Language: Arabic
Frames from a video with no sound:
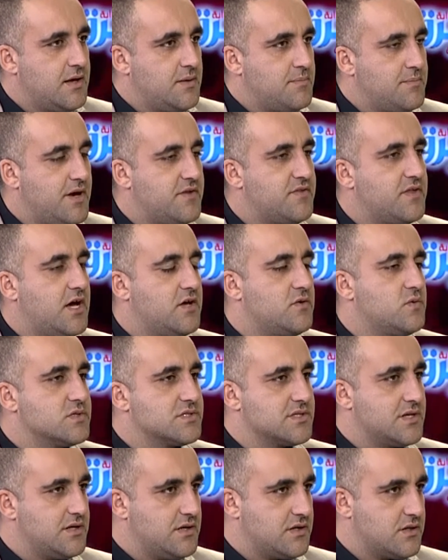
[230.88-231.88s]
ماذا عن
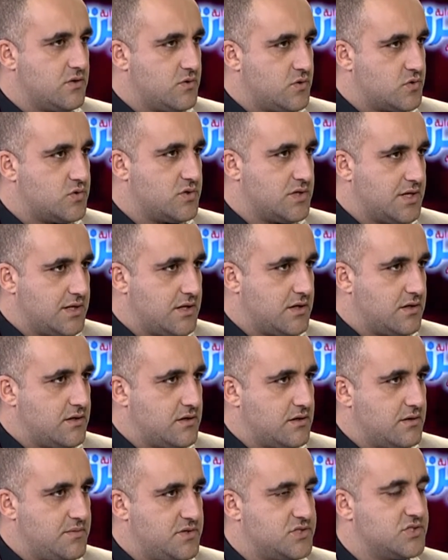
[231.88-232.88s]
وصايه الاردن على
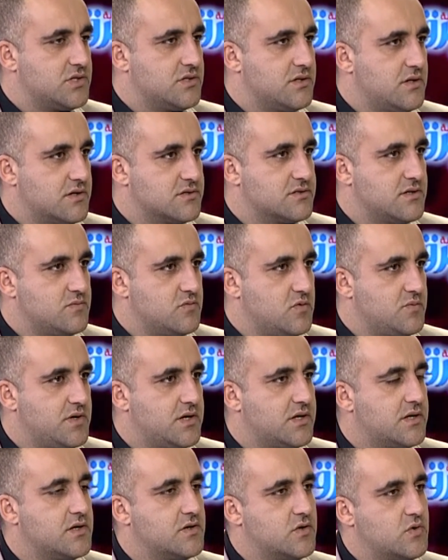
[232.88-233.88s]
المسجد الاقصى
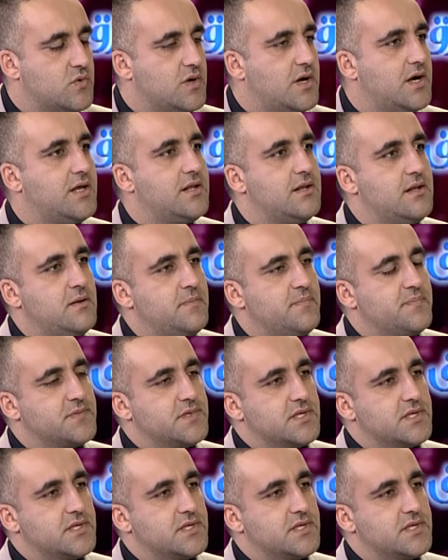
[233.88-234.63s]
المبارك وهل